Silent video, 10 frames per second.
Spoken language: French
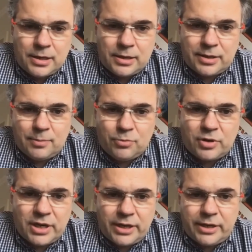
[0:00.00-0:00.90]
est un
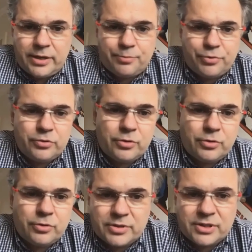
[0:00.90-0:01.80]
mot-clé et puis
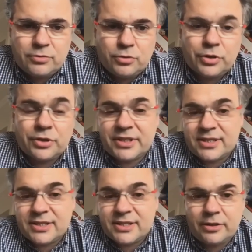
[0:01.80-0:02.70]
une,
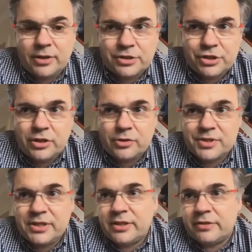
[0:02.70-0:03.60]
authenticité dans la générosité.